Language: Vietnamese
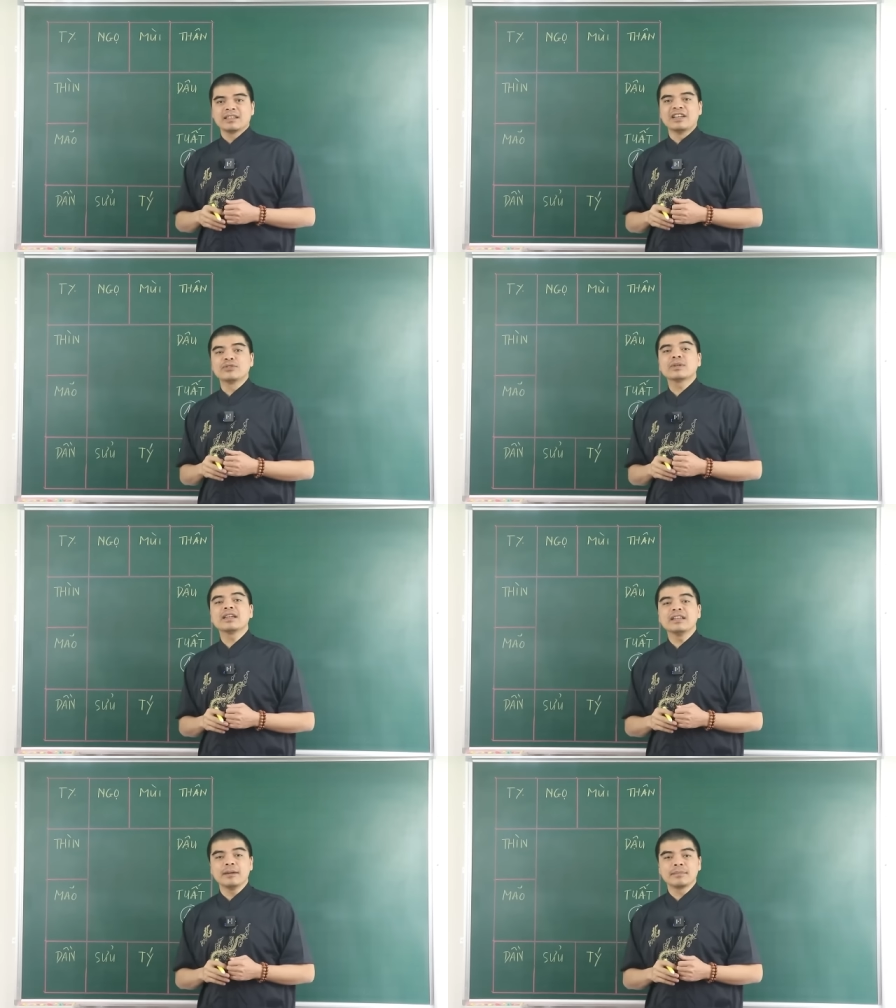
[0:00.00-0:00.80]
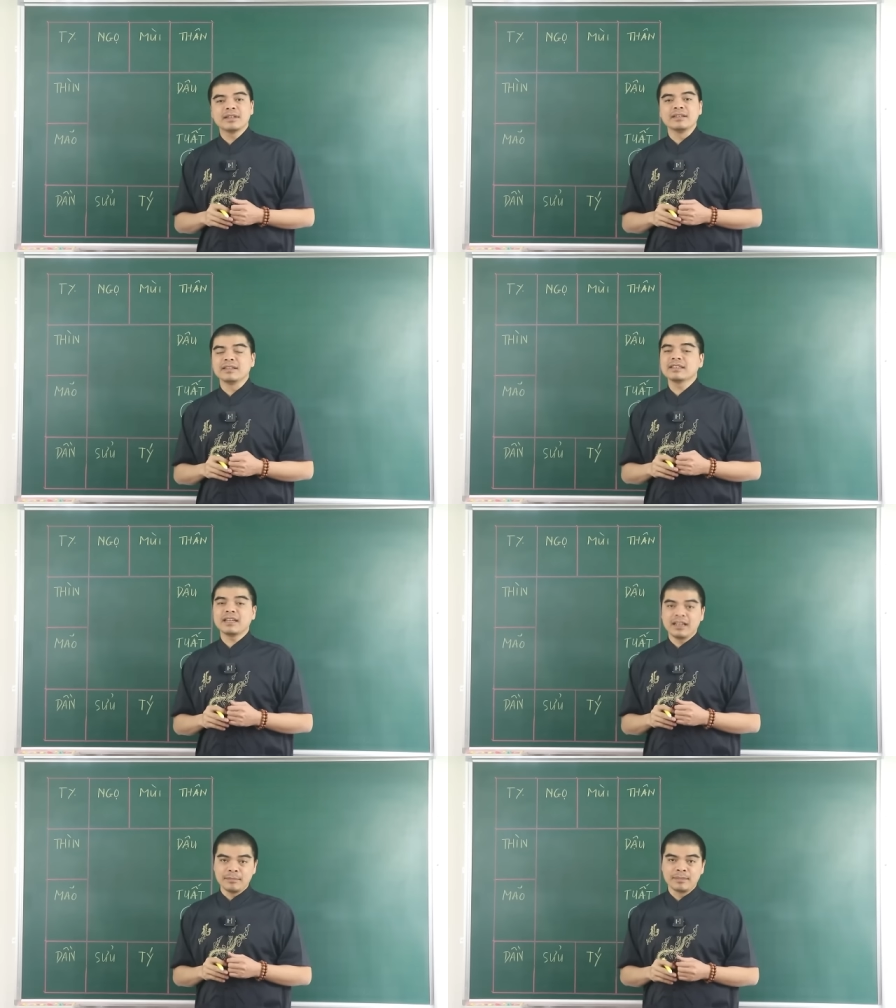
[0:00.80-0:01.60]
để rút kinh nghiệm từ những cái
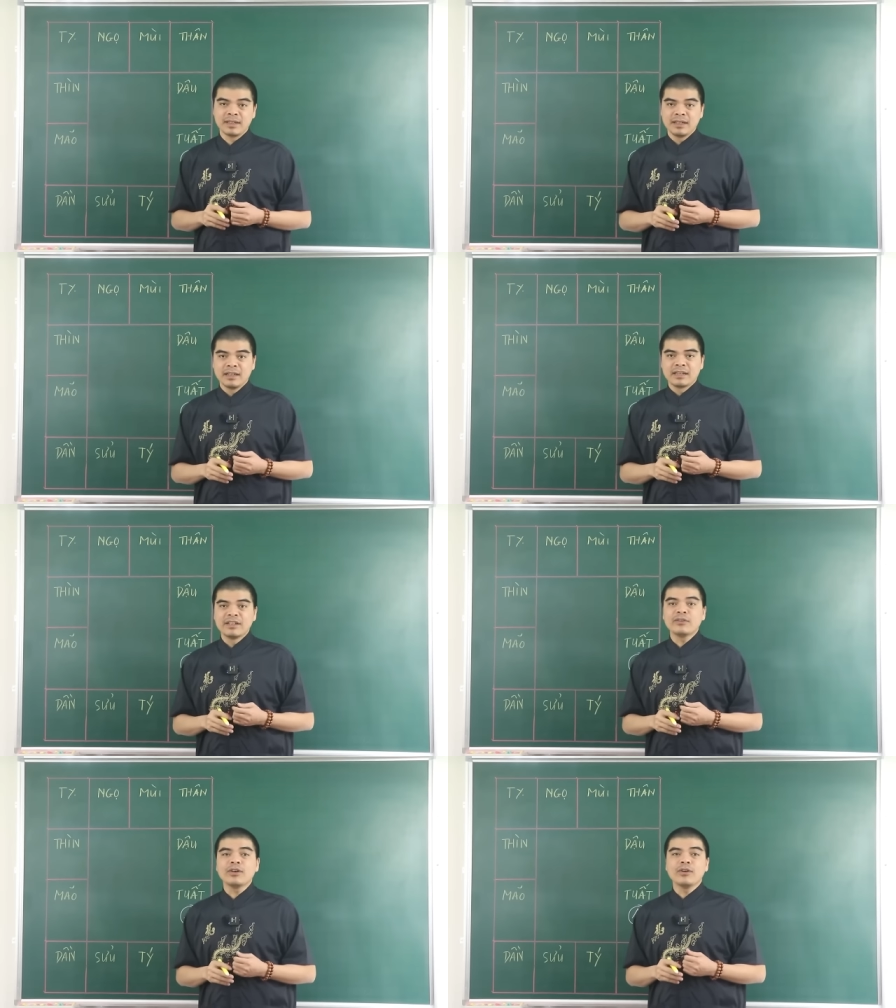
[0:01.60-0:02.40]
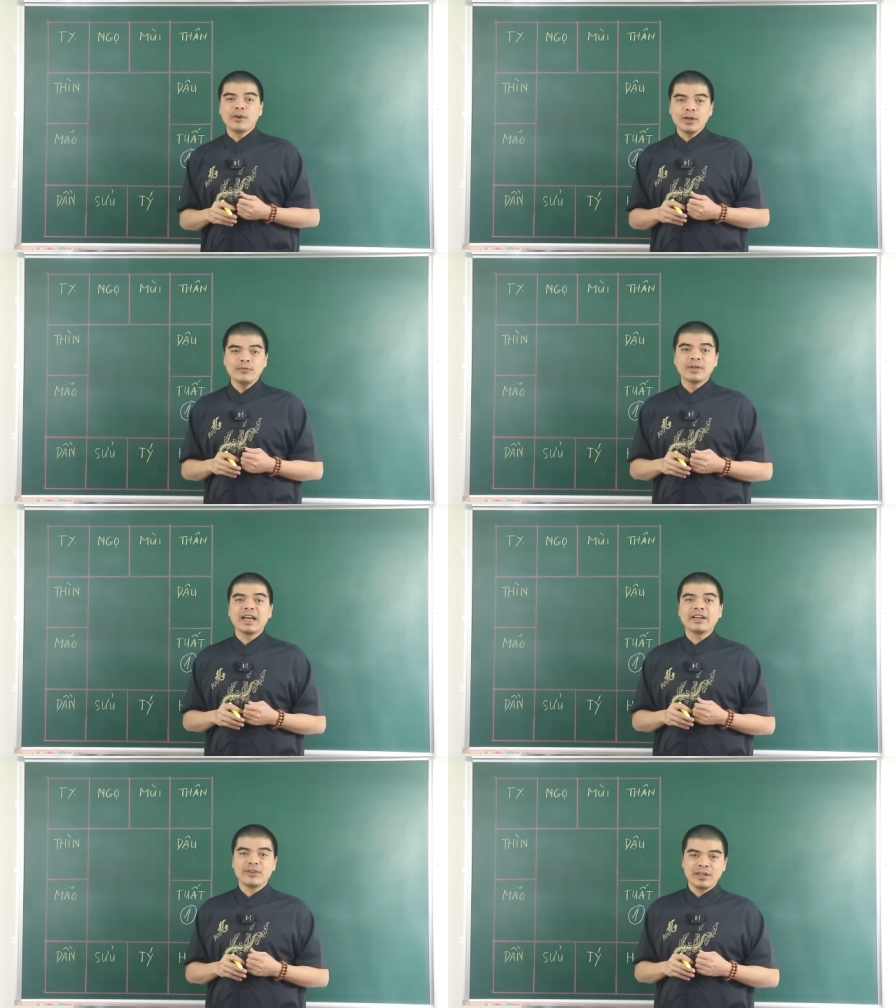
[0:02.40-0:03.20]
sai lầm. Nếu có lỗi
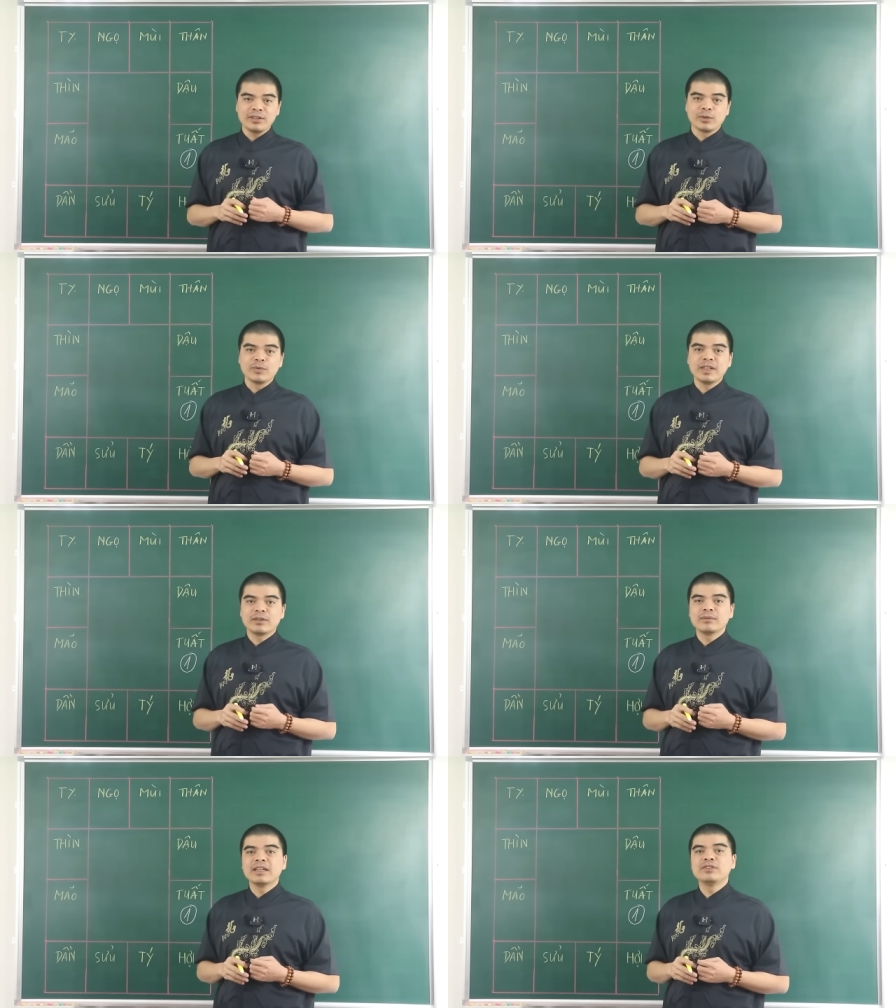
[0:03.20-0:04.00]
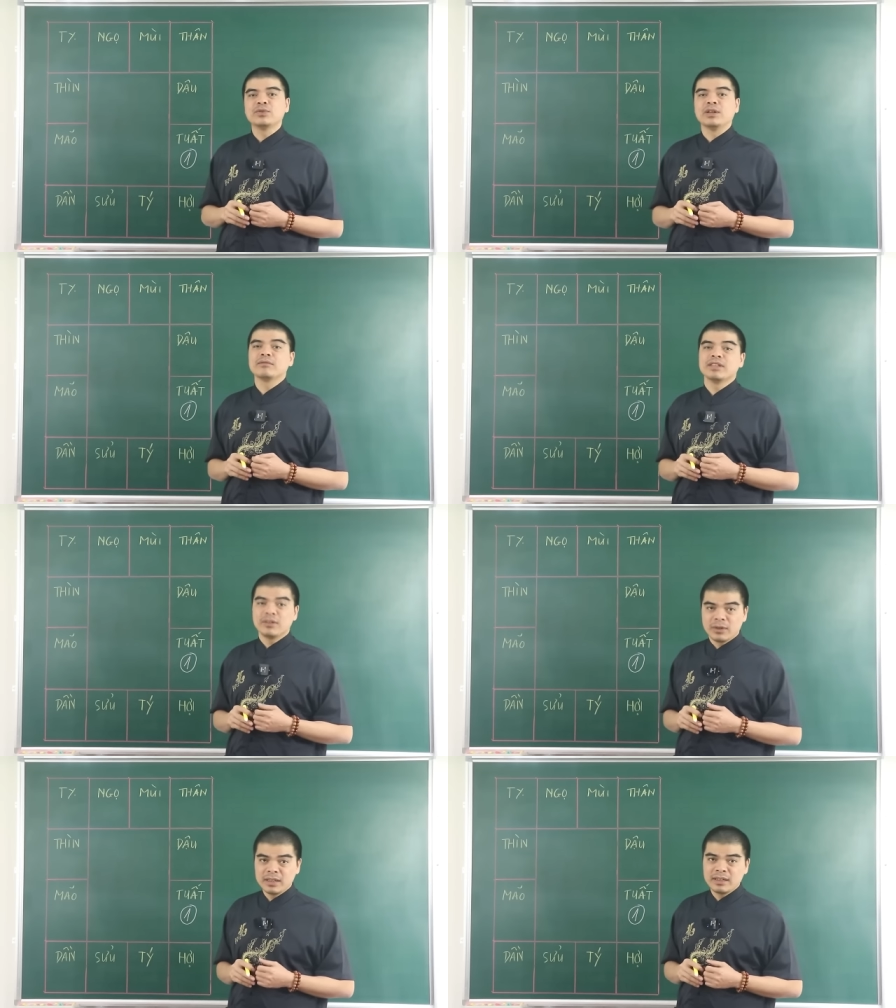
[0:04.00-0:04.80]
với ai đó thì quý vị cũng nên chủ động
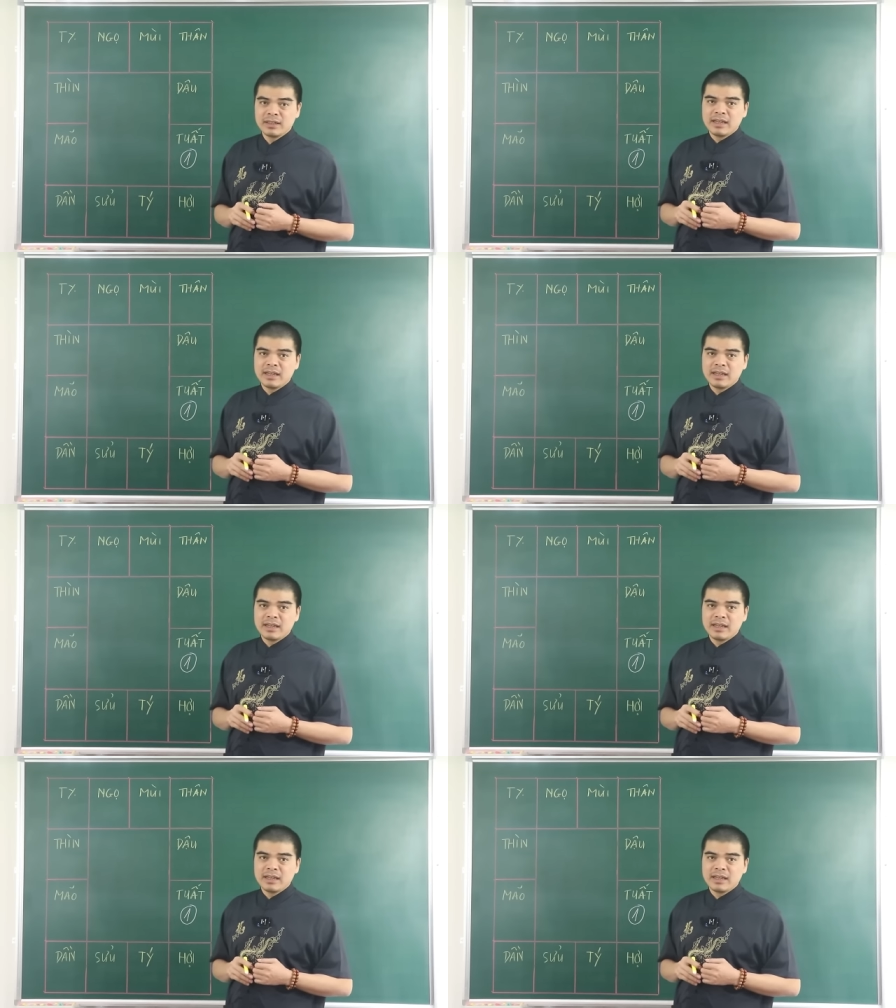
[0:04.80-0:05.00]
xin lỗi.